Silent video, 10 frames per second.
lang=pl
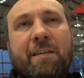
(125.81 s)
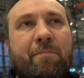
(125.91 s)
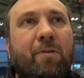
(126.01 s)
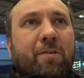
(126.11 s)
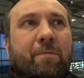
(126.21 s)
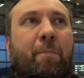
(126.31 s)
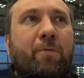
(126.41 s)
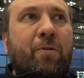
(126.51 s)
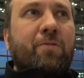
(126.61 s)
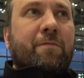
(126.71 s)
bo
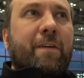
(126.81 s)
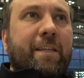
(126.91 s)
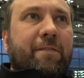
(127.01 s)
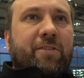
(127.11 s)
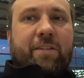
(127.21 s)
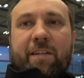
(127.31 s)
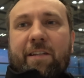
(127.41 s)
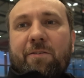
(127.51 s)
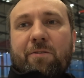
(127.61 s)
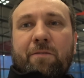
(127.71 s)
podróżowanie w czasach
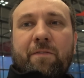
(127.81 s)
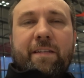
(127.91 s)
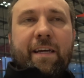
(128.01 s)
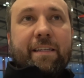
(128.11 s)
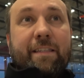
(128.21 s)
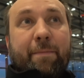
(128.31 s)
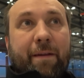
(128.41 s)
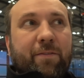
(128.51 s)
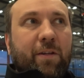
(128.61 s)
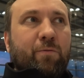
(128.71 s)
tego covid jest
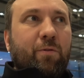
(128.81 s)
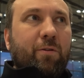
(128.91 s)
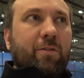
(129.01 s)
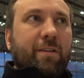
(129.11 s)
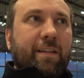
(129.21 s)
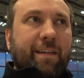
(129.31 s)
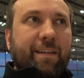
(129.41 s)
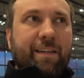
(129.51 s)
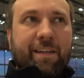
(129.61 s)
naprawdę utrudnione,